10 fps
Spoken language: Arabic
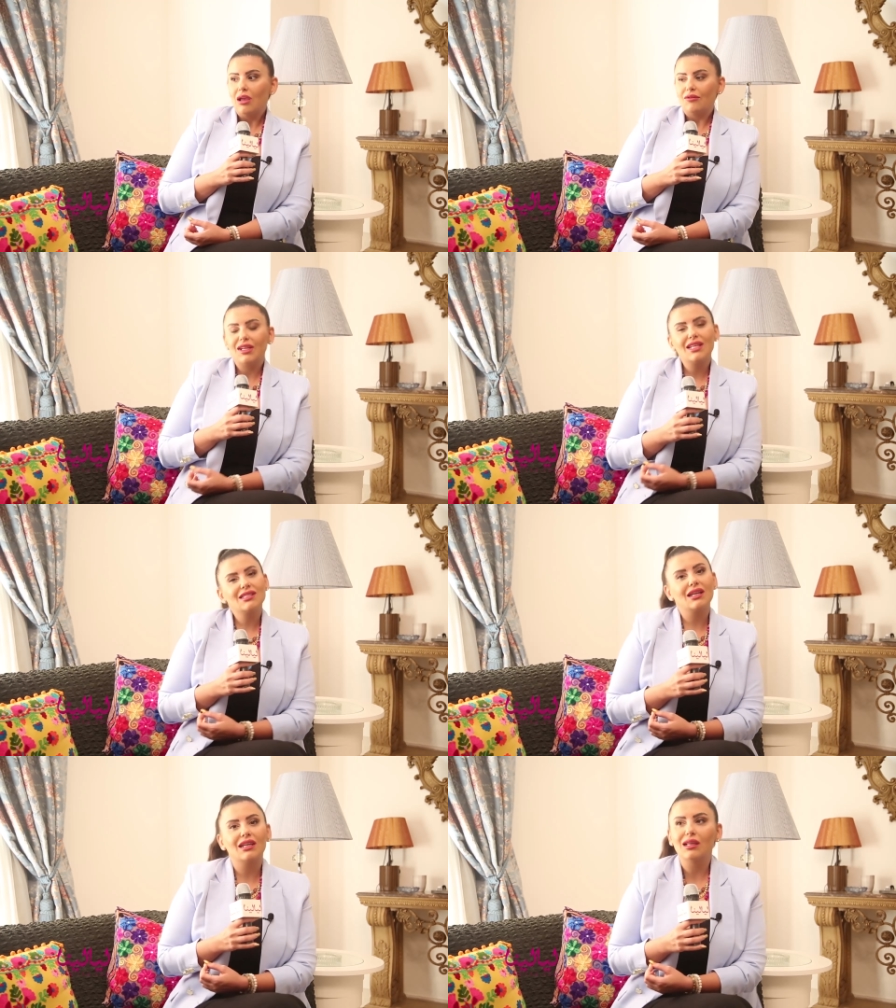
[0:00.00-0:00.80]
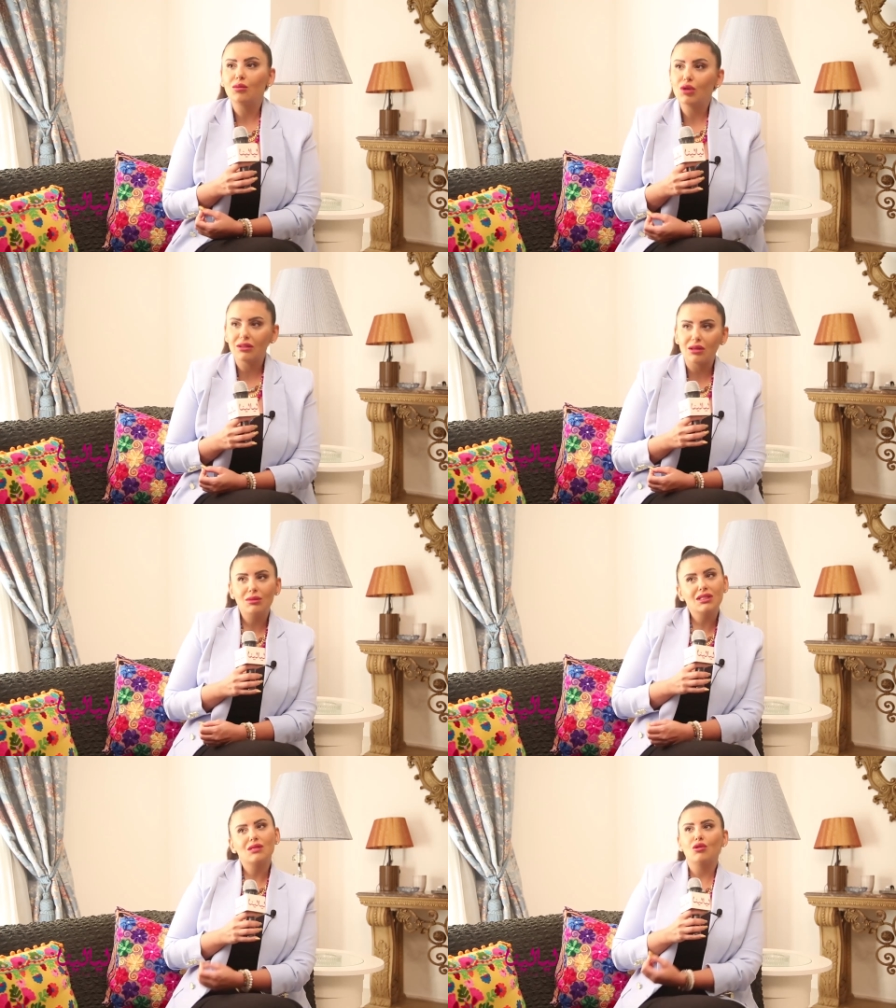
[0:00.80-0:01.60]
في ناس كتبوا لي طب
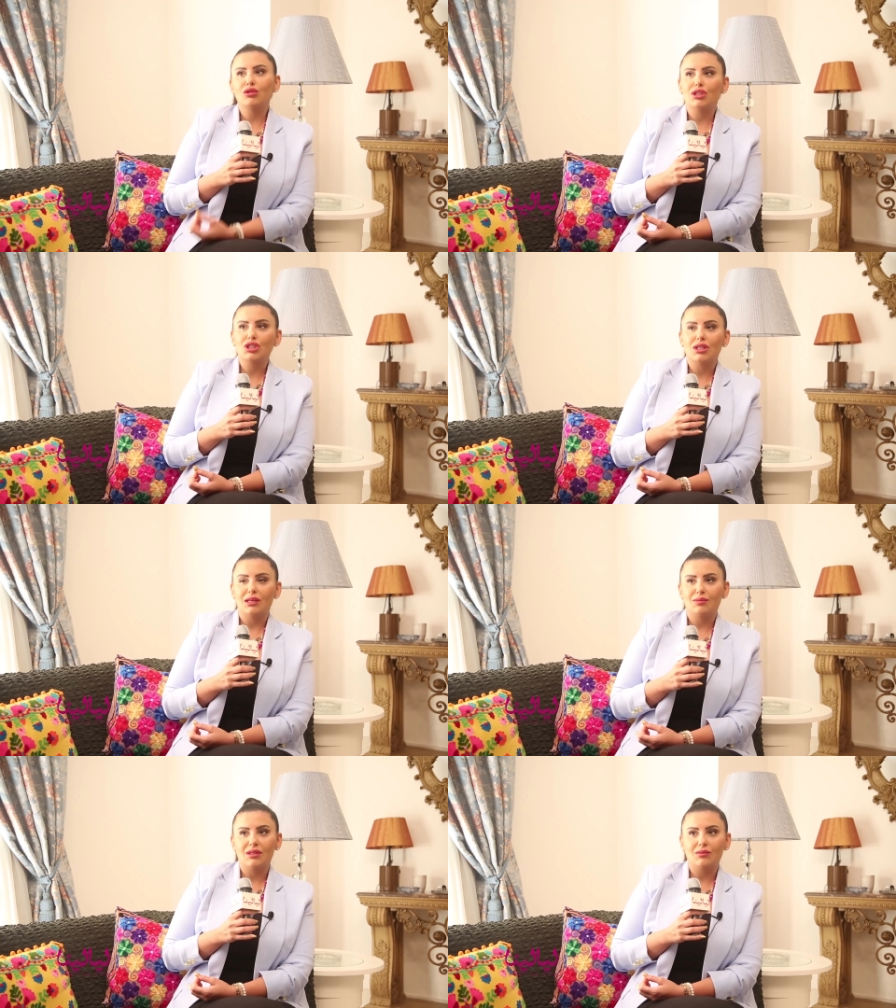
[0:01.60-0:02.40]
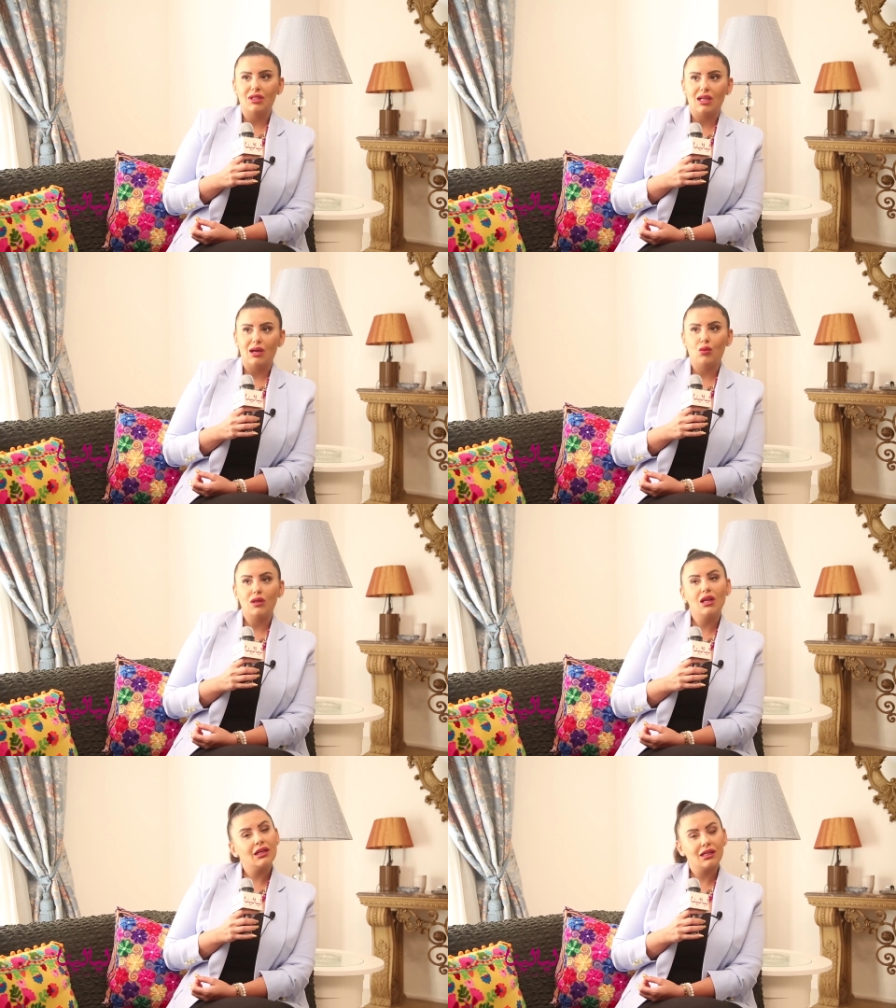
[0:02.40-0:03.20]
ما انت ما كنتيش كتبتي من
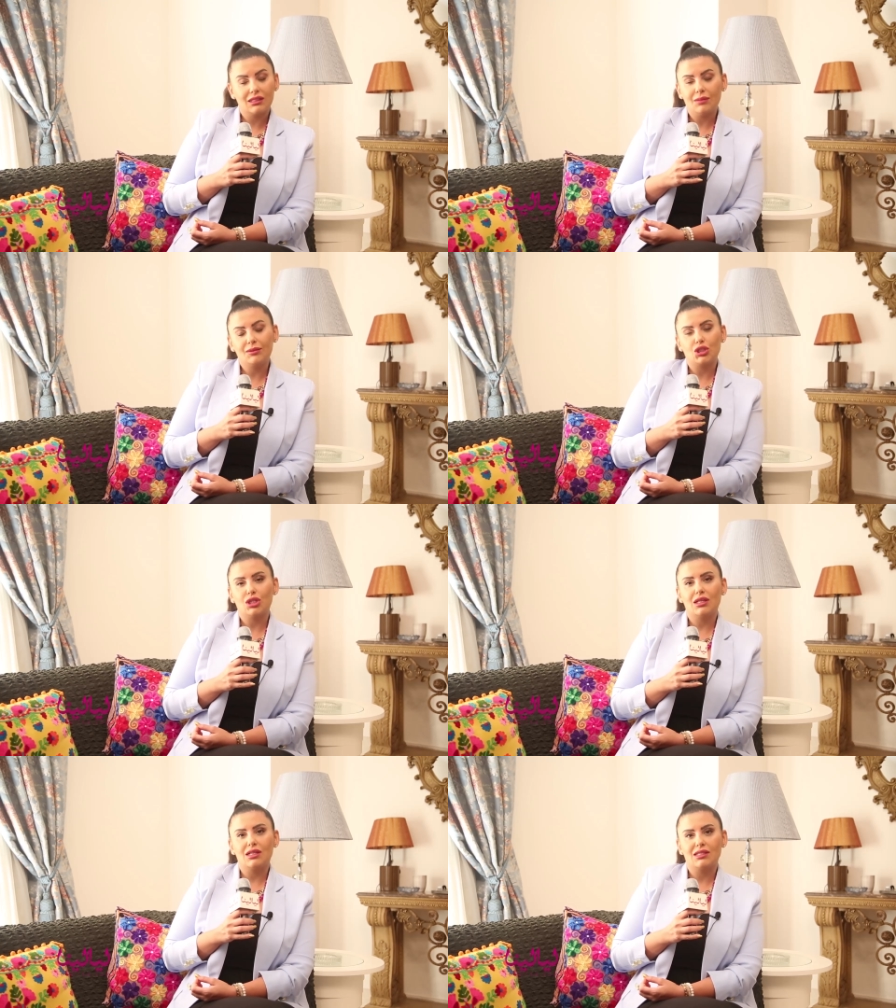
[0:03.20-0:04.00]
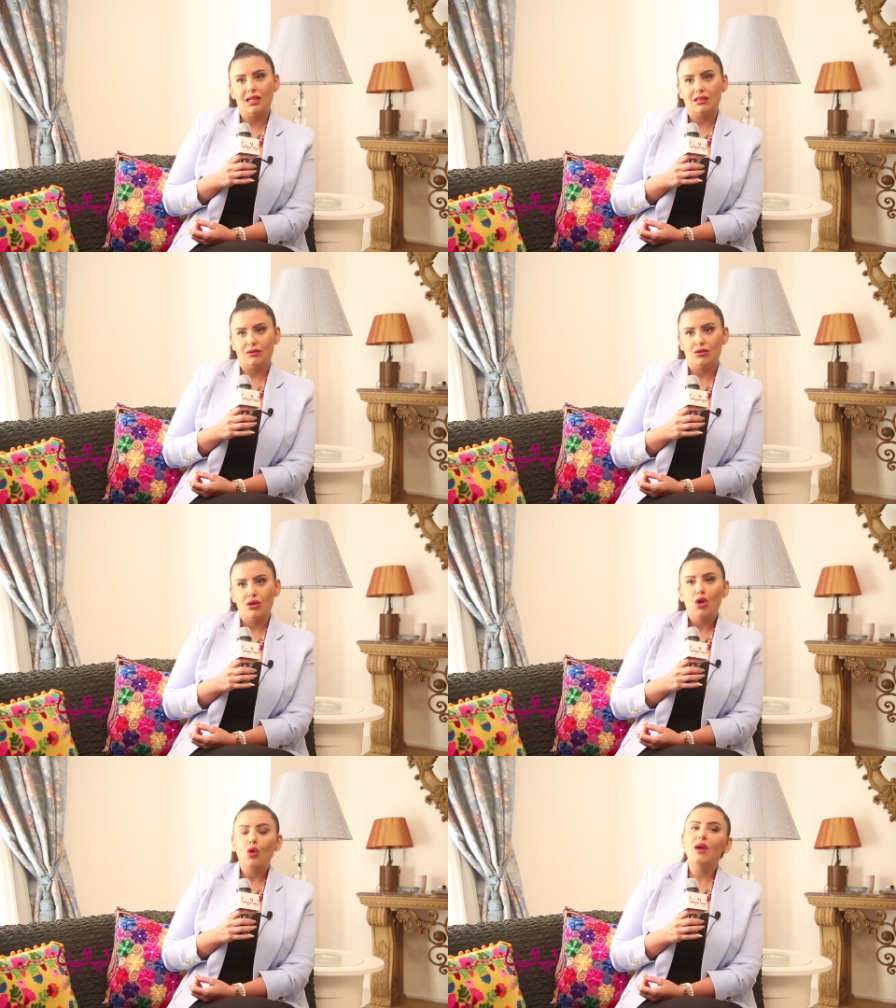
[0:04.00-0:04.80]
الاول لا انا كتبت عشان انا زعلت
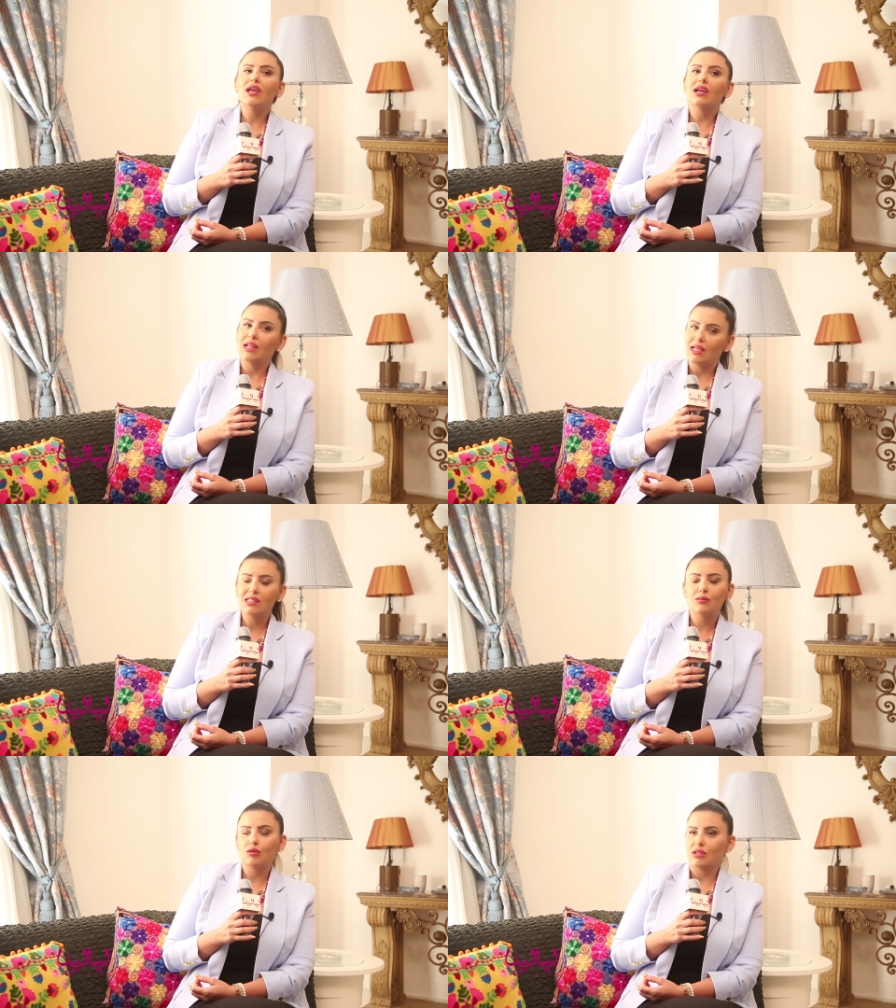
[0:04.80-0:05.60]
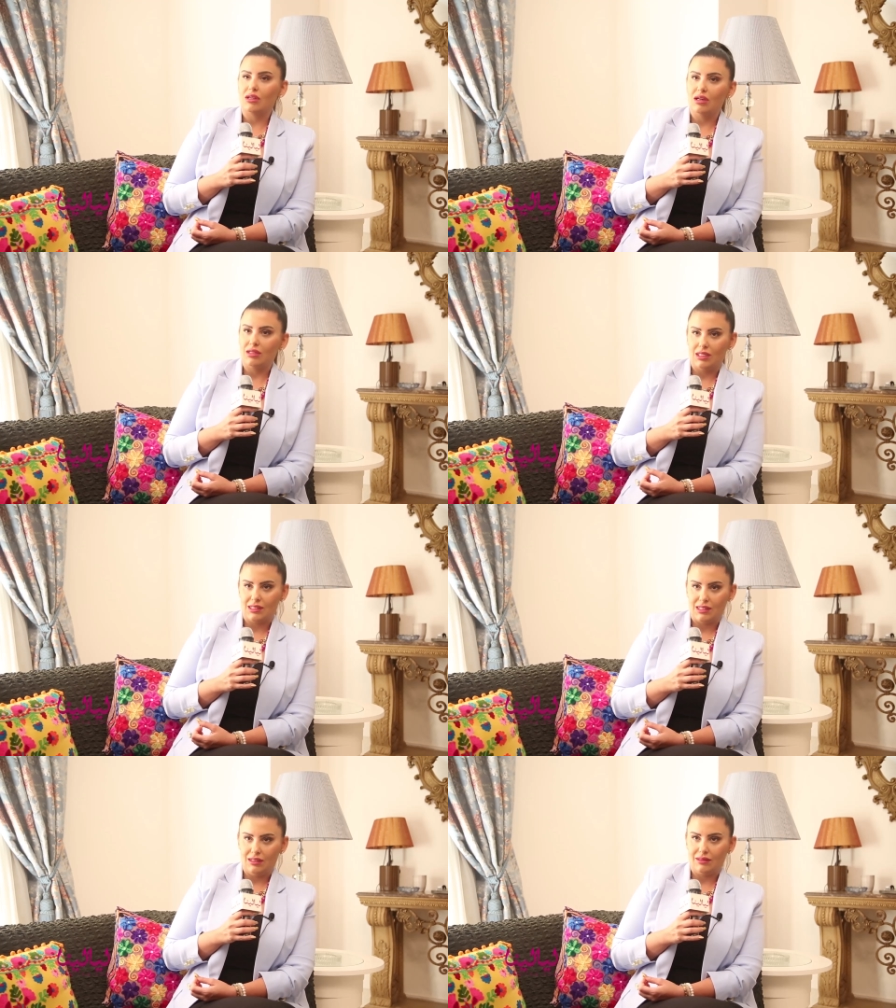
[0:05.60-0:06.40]
وهي كان لازم يوصل لها ان
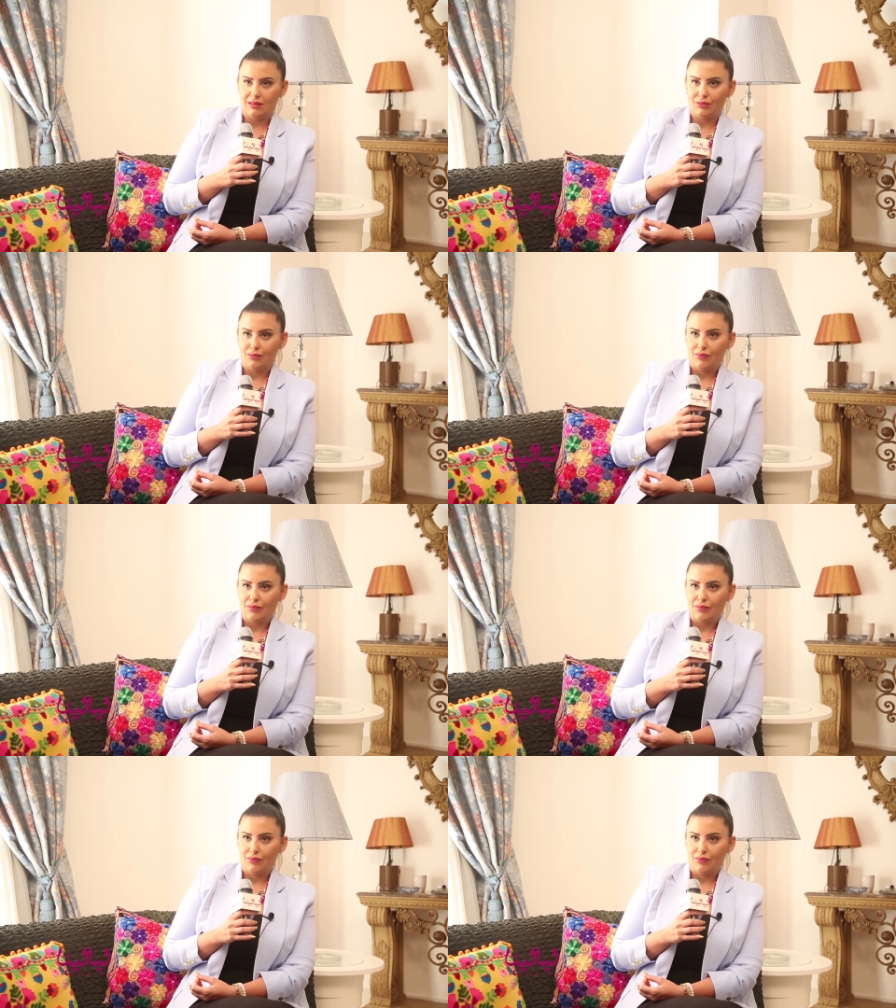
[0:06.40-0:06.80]
انا زعلت